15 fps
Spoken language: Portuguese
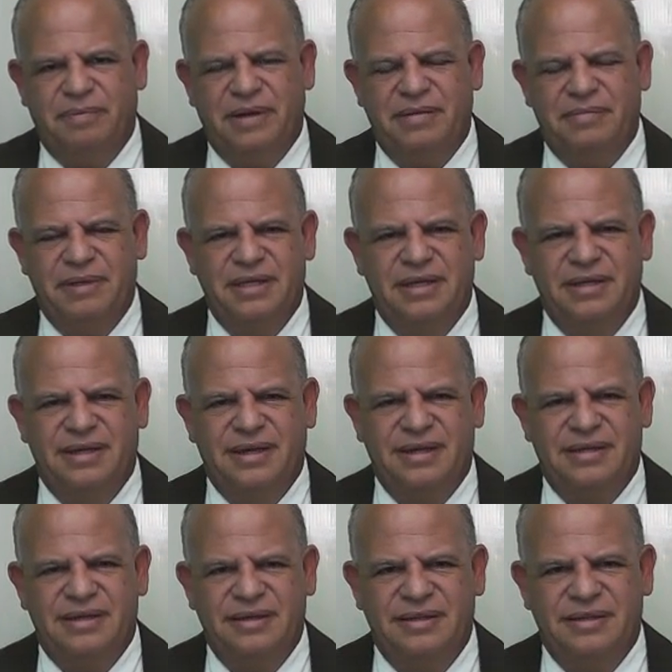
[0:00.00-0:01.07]
para amanhã
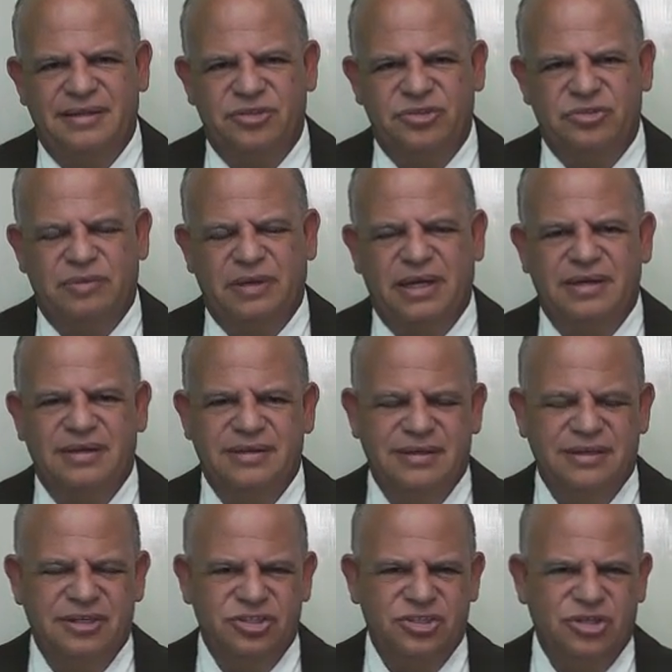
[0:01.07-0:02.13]
aqui em Itajubá e
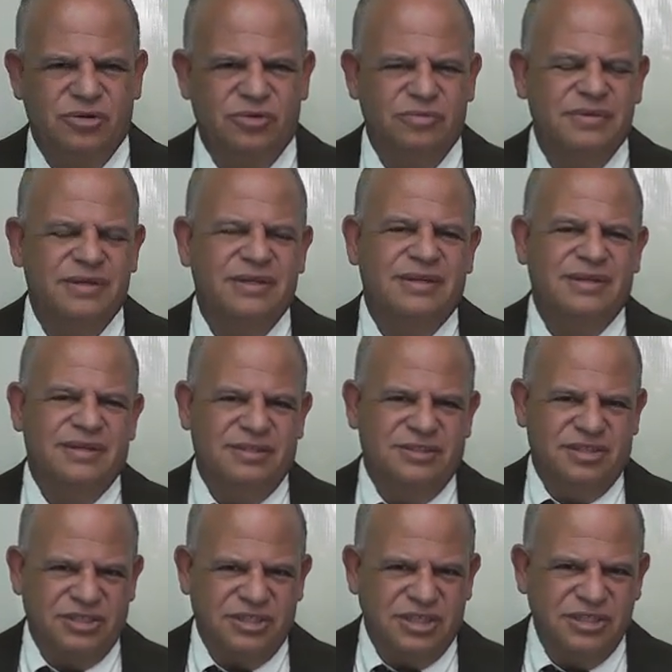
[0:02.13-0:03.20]
região.
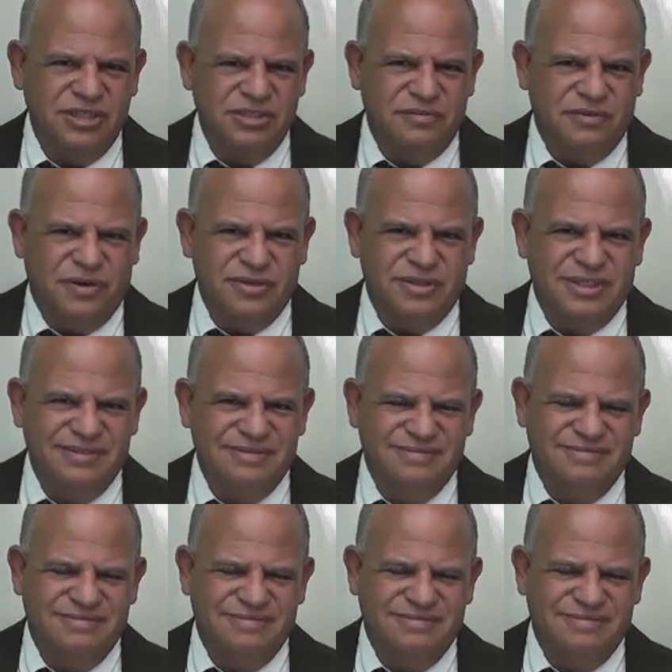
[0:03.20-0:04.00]
Já já a gente volta.